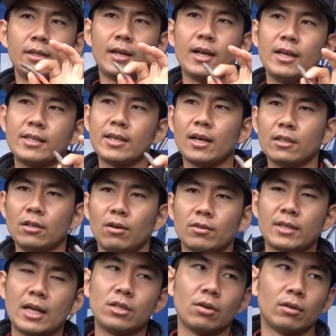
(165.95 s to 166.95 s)
那以上这种
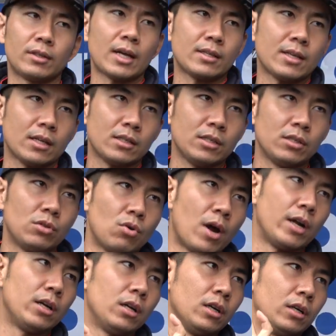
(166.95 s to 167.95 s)
三种，大致上是
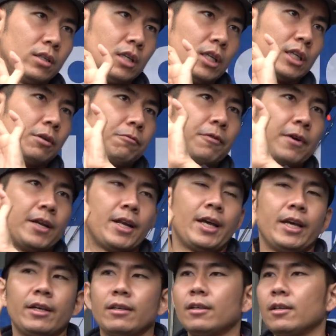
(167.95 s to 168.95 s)
软饵的一个分
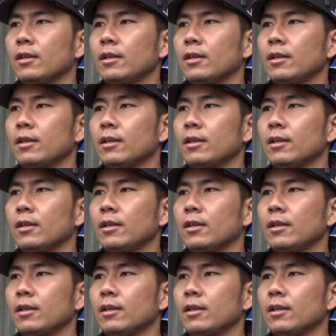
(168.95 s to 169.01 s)
类，